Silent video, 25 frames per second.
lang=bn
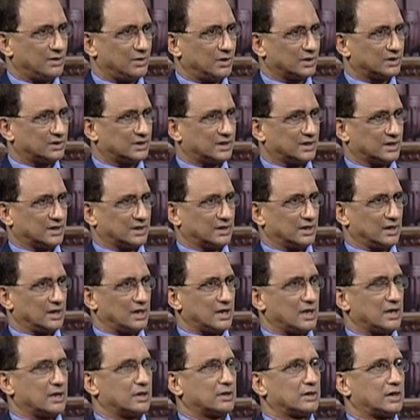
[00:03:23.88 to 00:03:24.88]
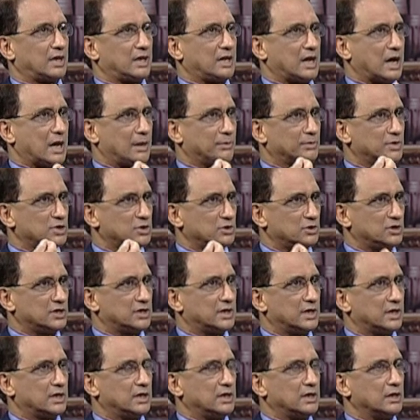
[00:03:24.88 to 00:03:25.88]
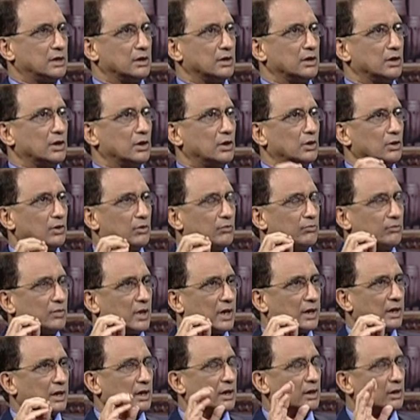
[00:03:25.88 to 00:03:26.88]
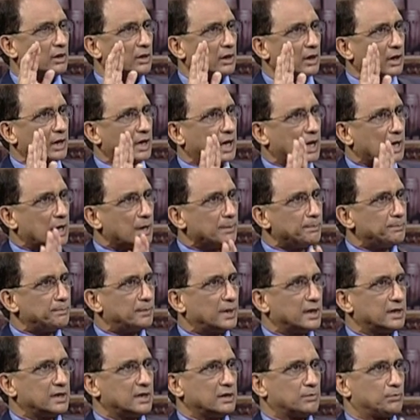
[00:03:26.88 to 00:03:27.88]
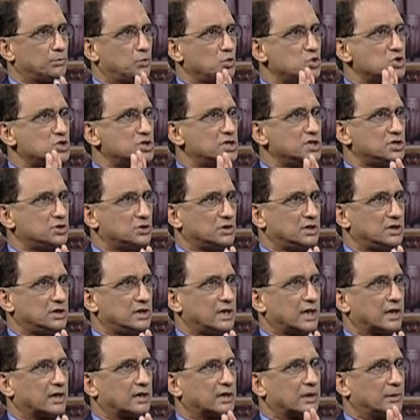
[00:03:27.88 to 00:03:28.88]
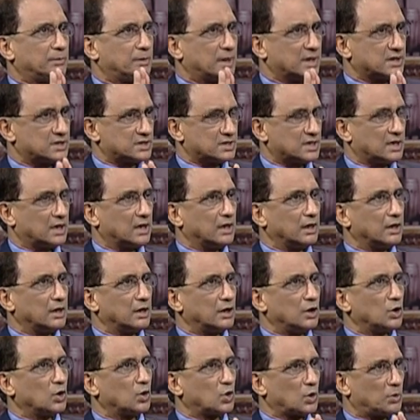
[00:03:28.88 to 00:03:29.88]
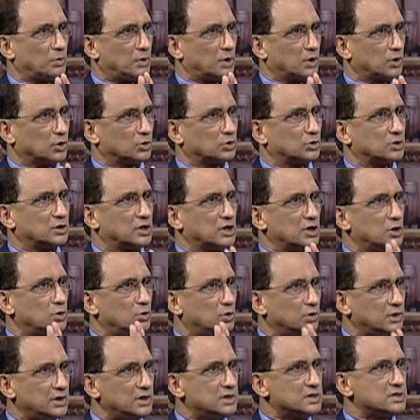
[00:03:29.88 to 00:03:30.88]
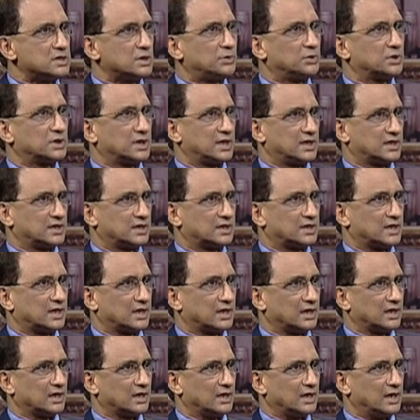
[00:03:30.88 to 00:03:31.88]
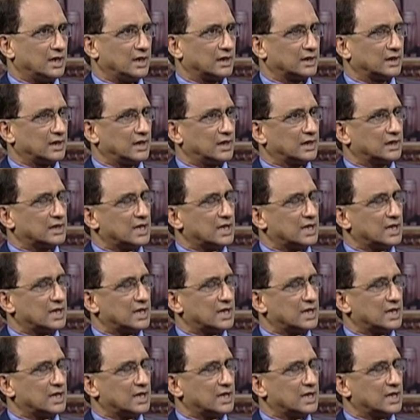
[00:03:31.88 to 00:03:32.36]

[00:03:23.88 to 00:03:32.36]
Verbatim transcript: অর্থাৎ তাহলে আমরা যদি দেখি মানে খারাপ মানের পুষ্টি যদি একটা বাচ্চা ক্রমাগত দীর্ঘদিন যাবৎ খেতে থাকে তাহলে